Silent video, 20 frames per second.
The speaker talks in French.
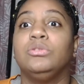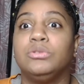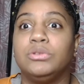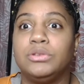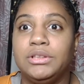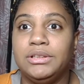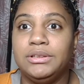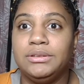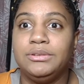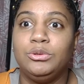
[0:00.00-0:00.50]

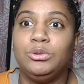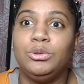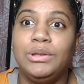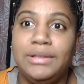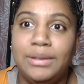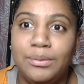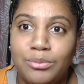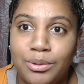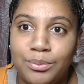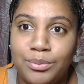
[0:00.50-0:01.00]
Donc,
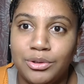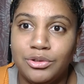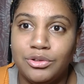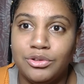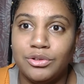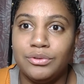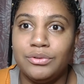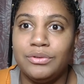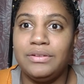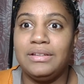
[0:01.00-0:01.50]
souhaitez-moi bonne
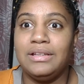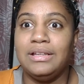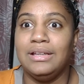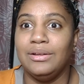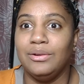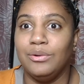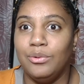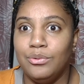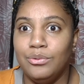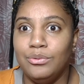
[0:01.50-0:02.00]
chance
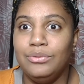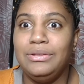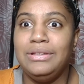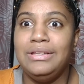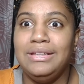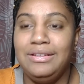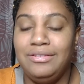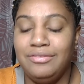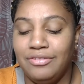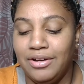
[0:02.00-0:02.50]
et on
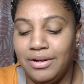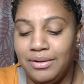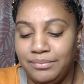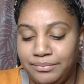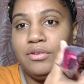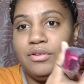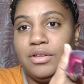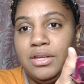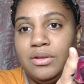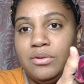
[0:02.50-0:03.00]
y va.
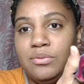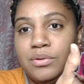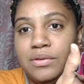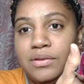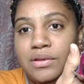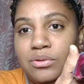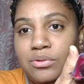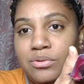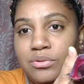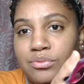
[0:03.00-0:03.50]
Vous voyez comment
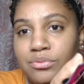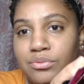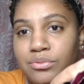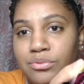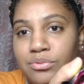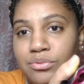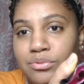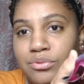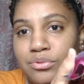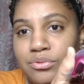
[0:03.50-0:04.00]
c'est tout,
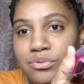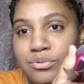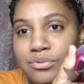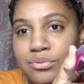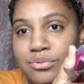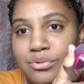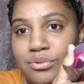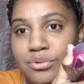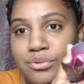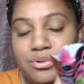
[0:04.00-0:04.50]
tout,
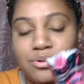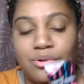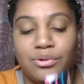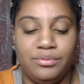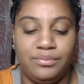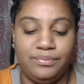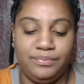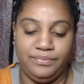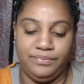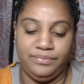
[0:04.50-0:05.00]
tout
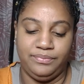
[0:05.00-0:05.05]
gluant